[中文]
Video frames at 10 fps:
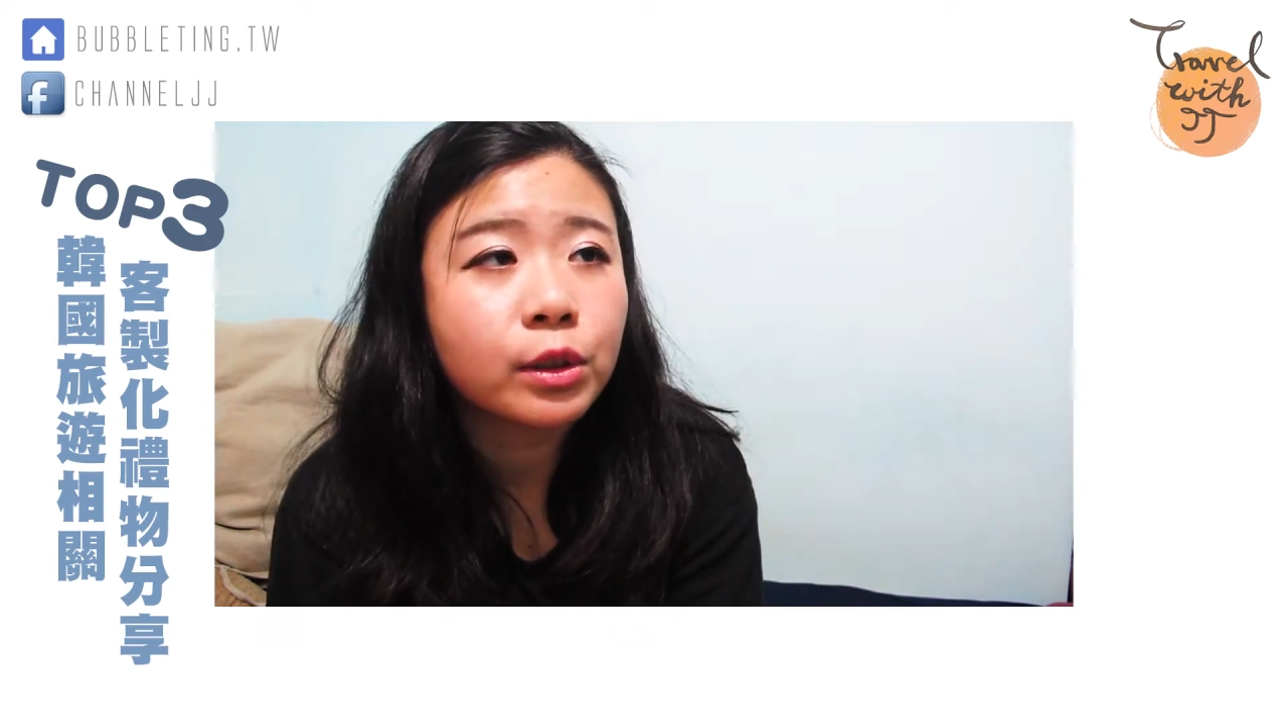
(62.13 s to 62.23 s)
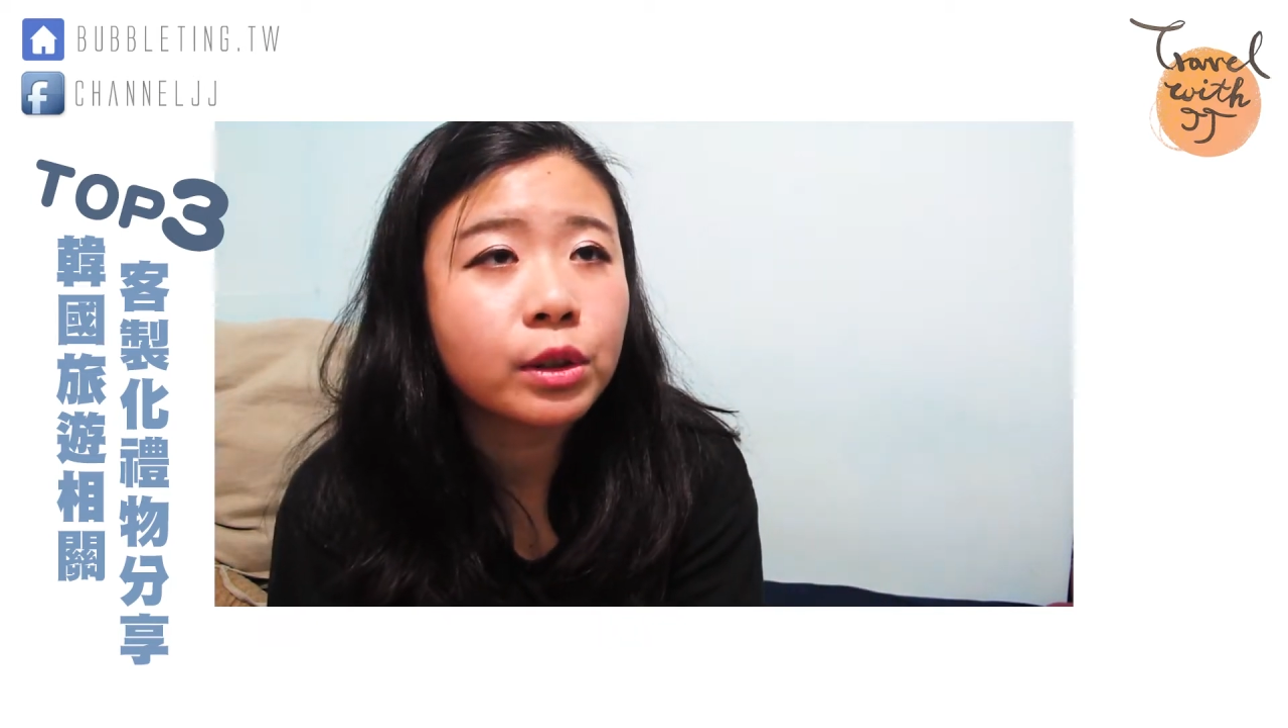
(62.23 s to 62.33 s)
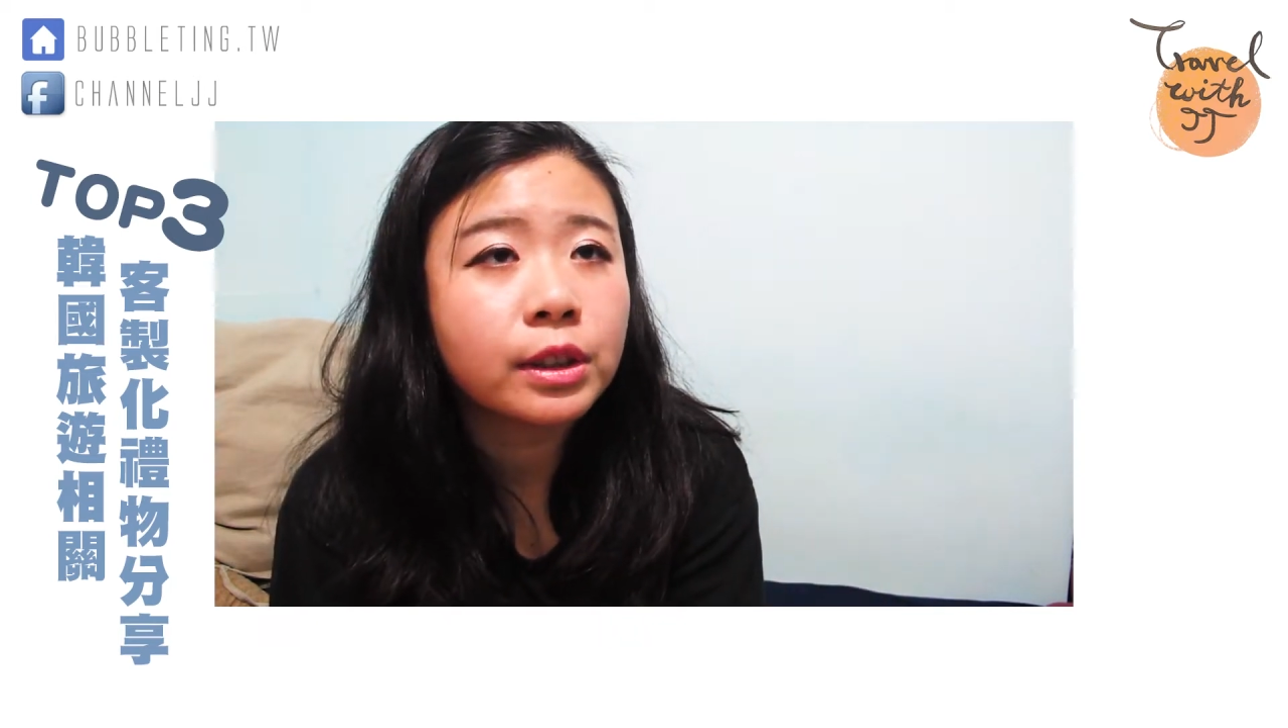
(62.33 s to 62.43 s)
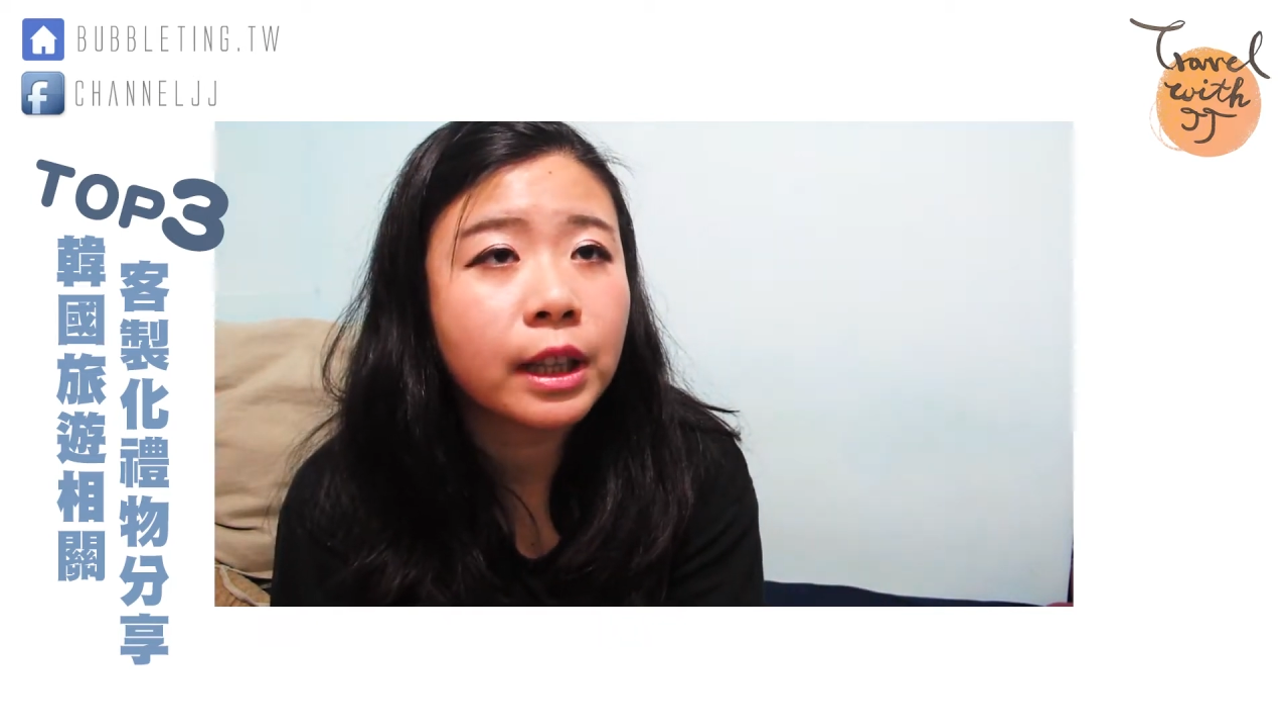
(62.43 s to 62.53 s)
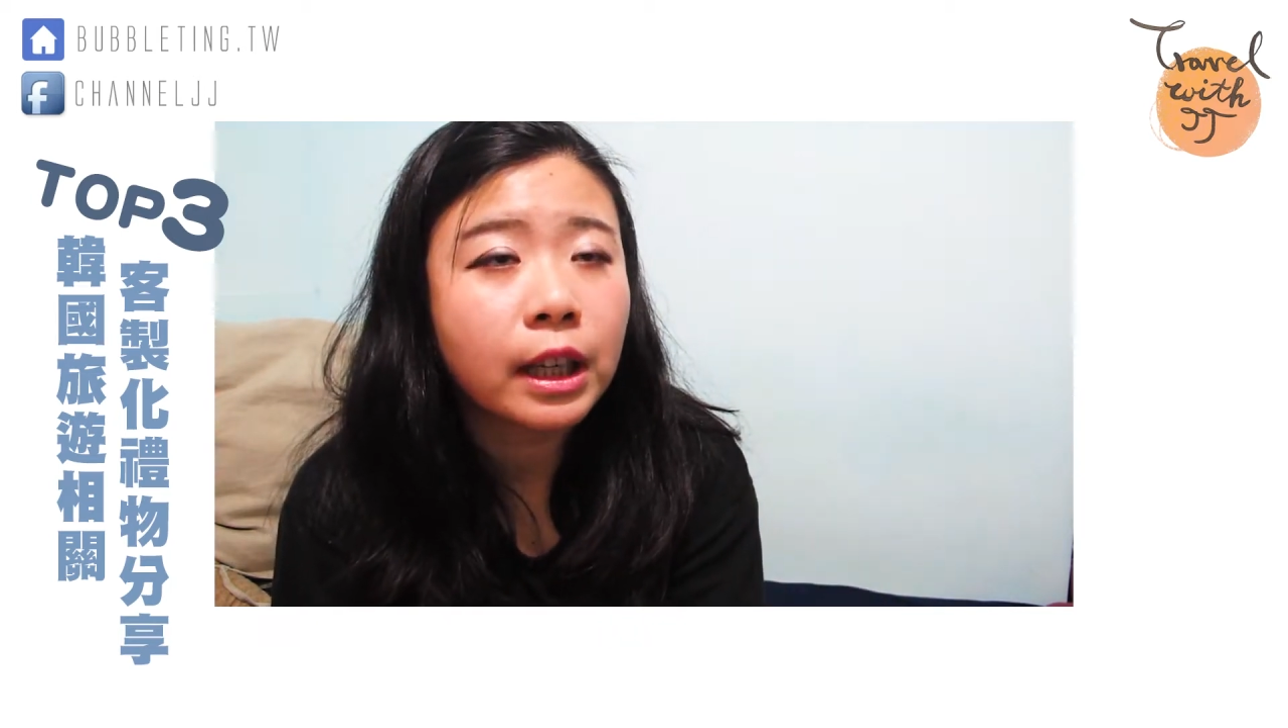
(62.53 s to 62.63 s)
就
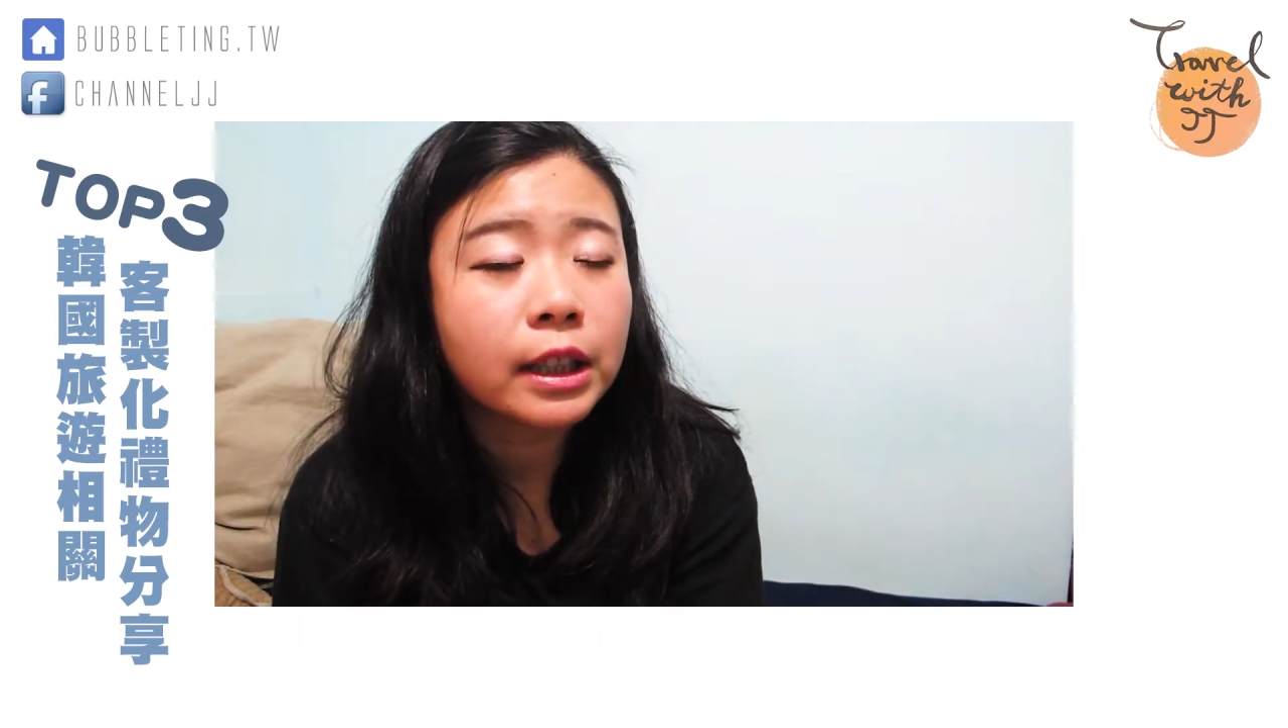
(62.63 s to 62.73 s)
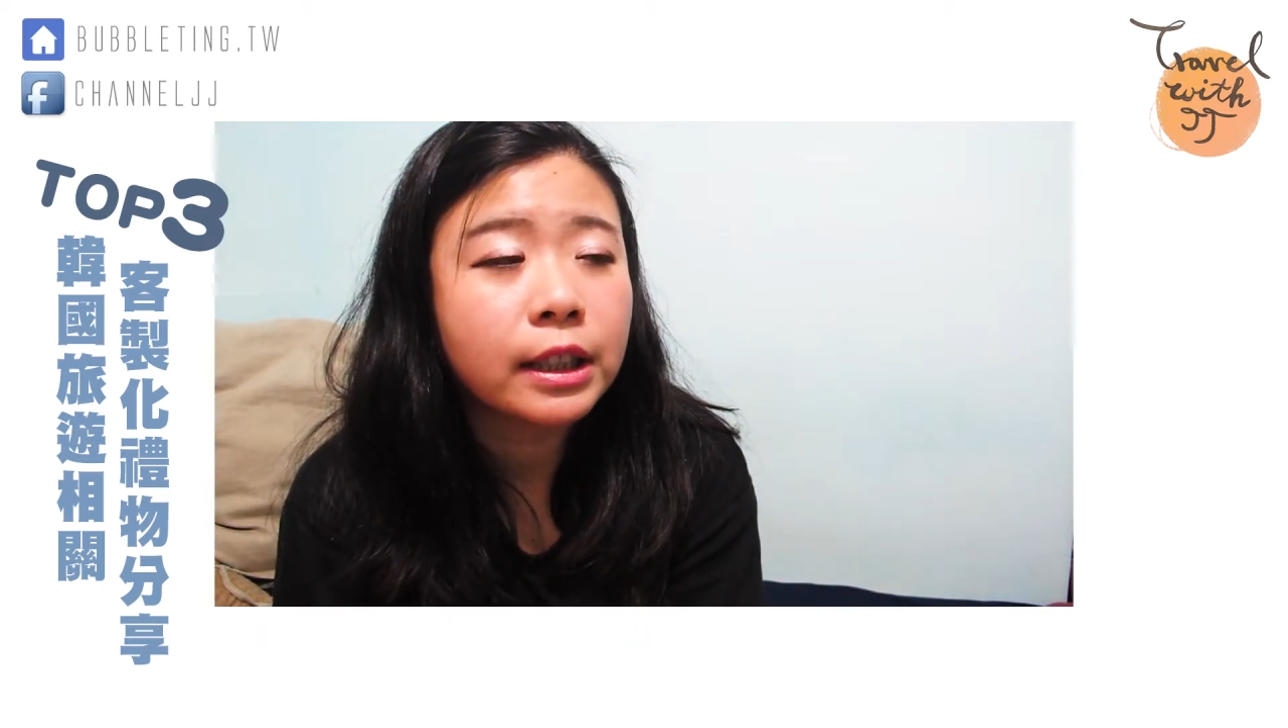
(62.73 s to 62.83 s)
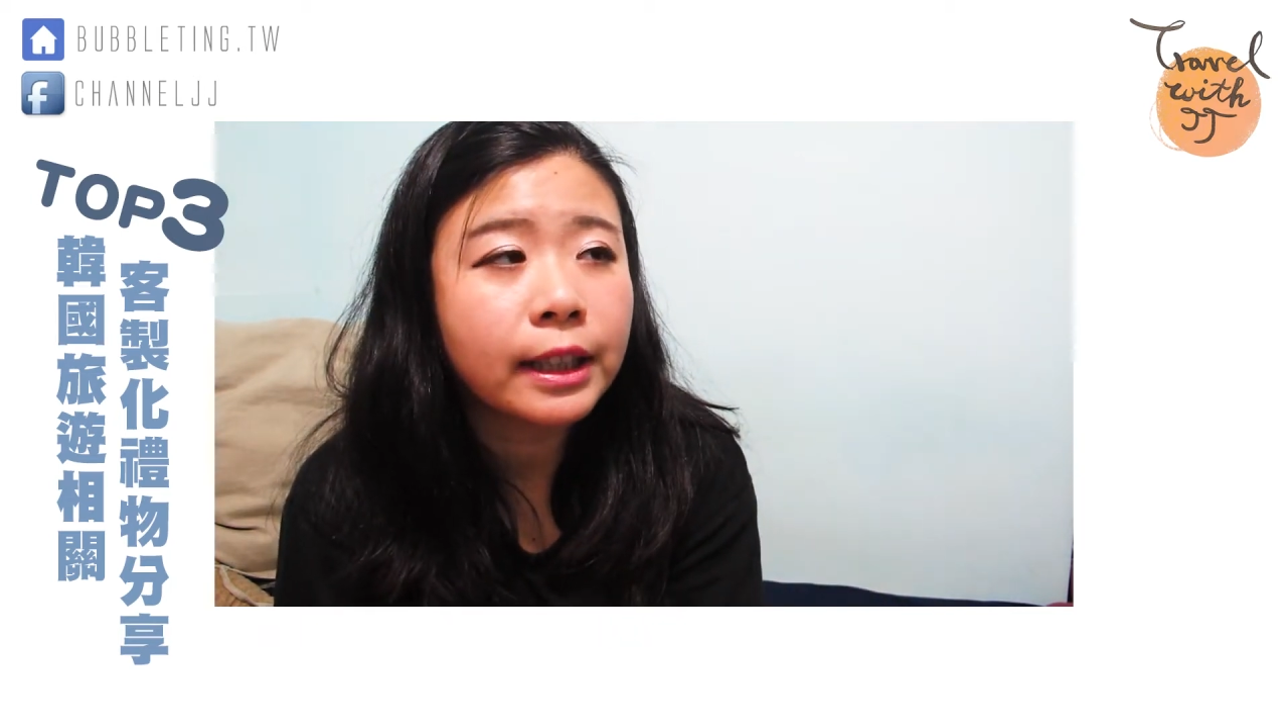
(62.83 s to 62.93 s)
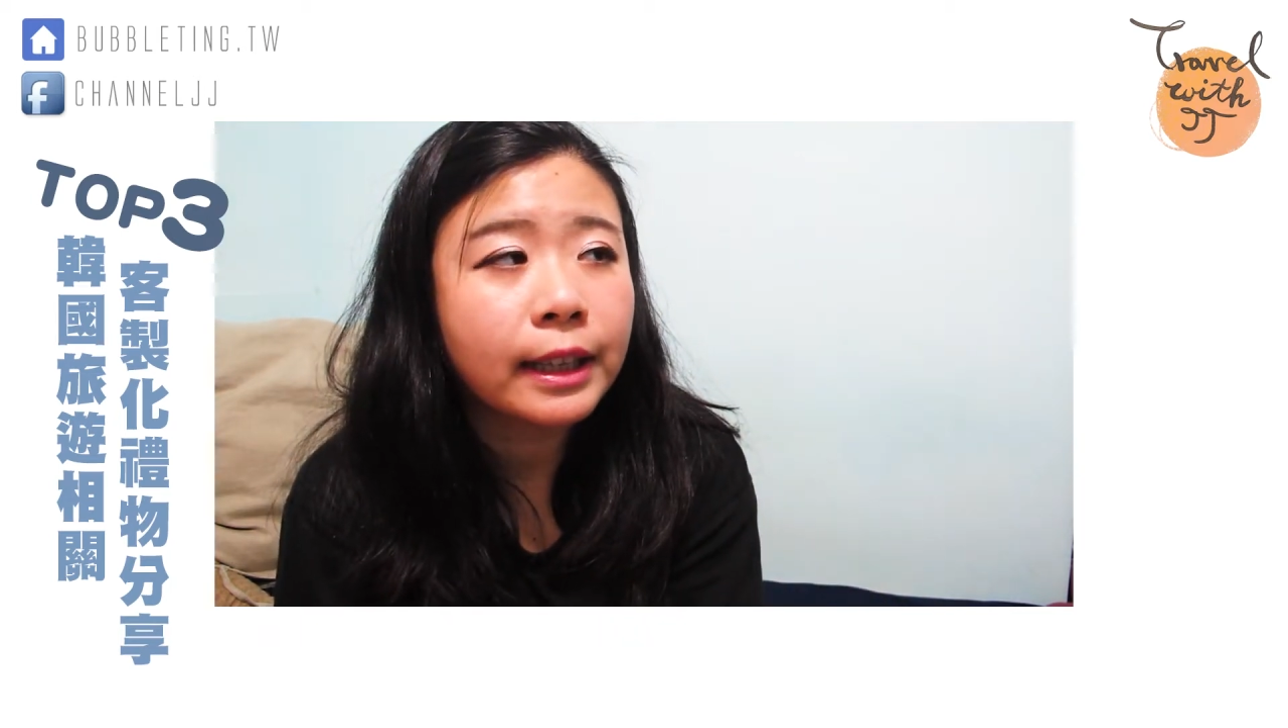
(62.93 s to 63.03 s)
是你要刻。